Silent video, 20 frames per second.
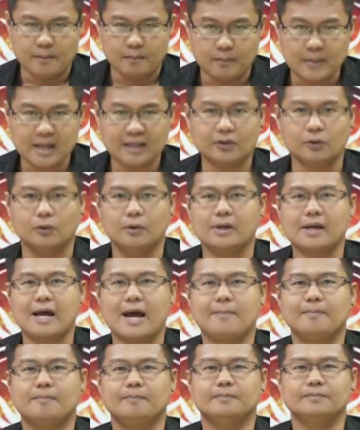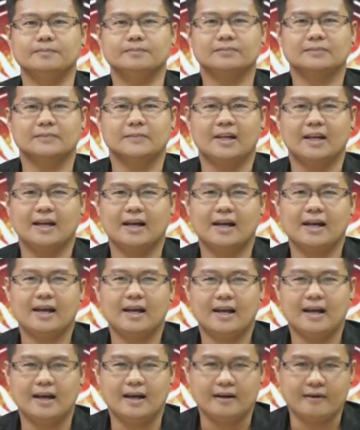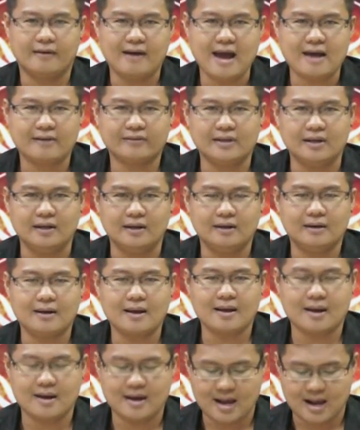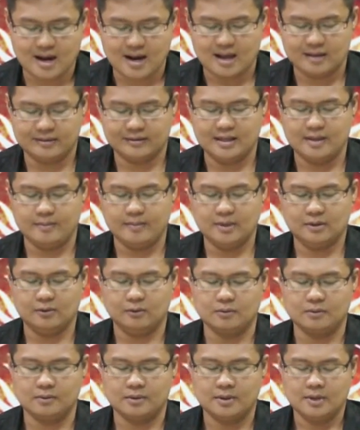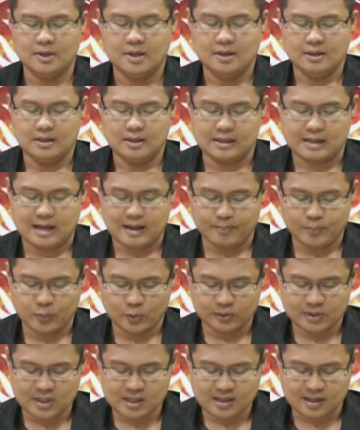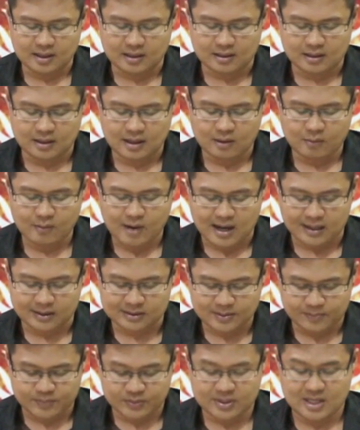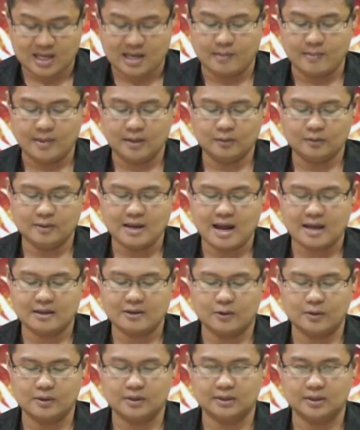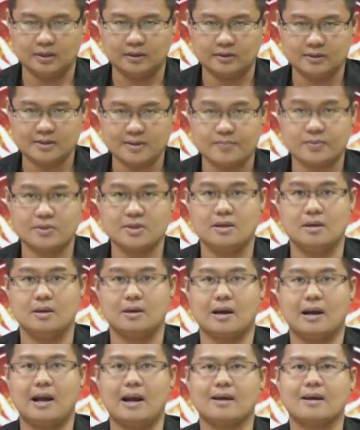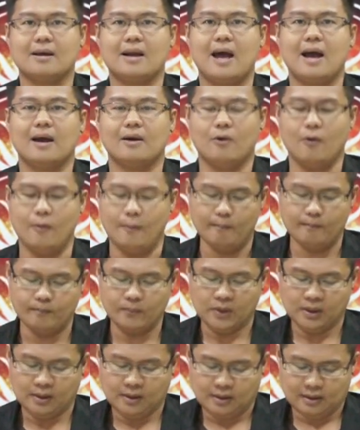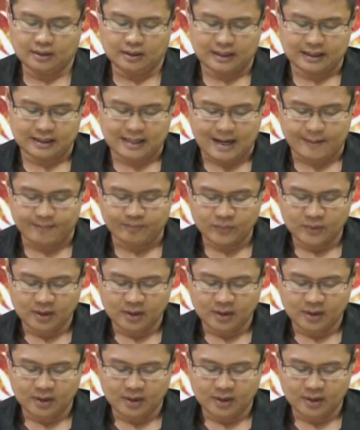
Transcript: มิถุนครับราศีเรือลัคนาราศีมิถุนนะครับผู้ที่เกิดระหว่าง 14 มิถุนายนถึง 14 กรกฎาคมนะครับ